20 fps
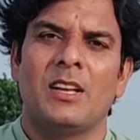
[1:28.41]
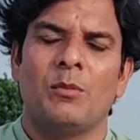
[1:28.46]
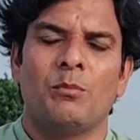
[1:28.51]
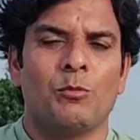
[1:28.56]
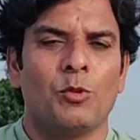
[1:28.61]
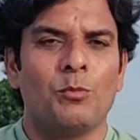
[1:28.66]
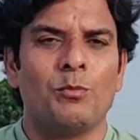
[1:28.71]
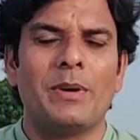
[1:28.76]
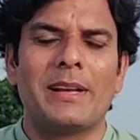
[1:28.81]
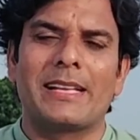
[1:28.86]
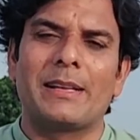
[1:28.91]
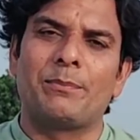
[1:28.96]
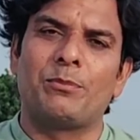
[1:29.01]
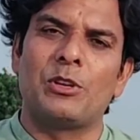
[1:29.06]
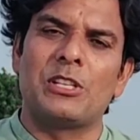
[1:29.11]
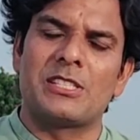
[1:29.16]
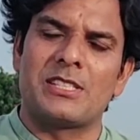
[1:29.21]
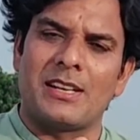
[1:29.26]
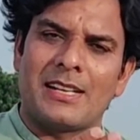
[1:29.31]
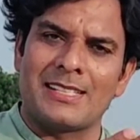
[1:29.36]
मुंबई की
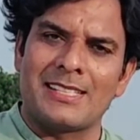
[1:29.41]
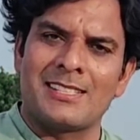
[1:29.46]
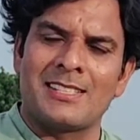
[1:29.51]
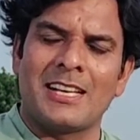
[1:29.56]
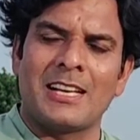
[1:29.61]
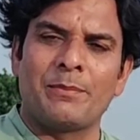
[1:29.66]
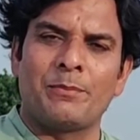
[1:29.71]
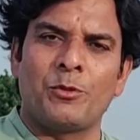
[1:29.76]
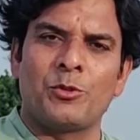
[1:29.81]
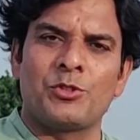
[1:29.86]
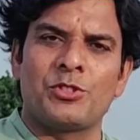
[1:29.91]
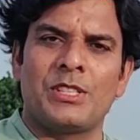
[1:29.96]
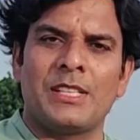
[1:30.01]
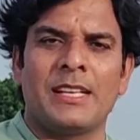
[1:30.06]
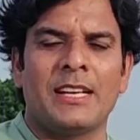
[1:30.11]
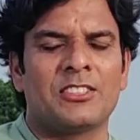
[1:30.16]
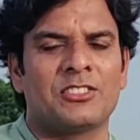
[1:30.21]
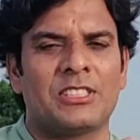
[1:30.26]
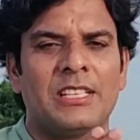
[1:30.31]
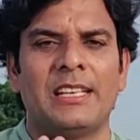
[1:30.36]
पुलिस राजस्थान पहुंचती
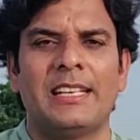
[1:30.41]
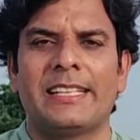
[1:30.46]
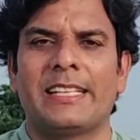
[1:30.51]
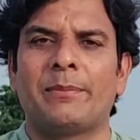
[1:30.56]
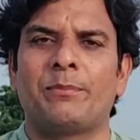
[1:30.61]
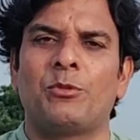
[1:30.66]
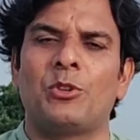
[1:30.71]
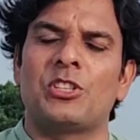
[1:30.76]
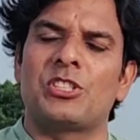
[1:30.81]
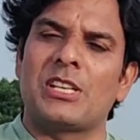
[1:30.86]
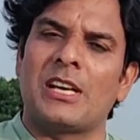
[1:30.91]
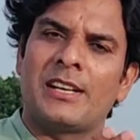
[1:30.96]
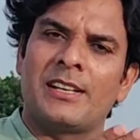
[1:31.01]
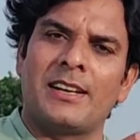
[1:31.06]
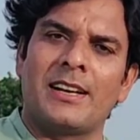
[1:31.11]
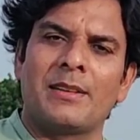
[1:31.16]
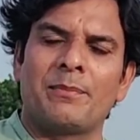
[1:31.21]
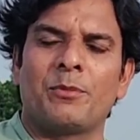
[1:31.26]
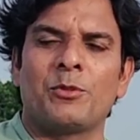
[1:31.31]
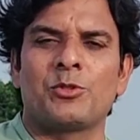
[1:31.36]
है और दिल्ली की पुलिस
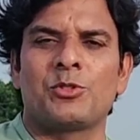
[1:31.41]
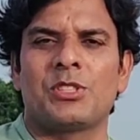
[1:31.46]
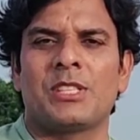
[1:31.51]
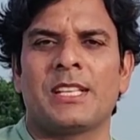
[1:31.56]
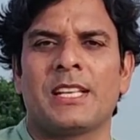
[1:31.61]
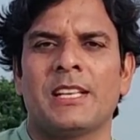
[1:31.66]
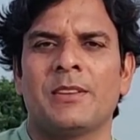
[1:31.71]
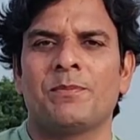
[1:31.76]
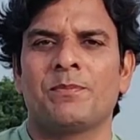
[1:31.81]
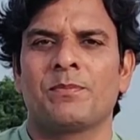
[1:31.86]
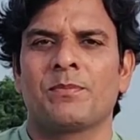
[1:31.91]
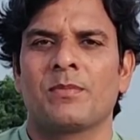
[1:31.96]
हरियाणा पहुंचती है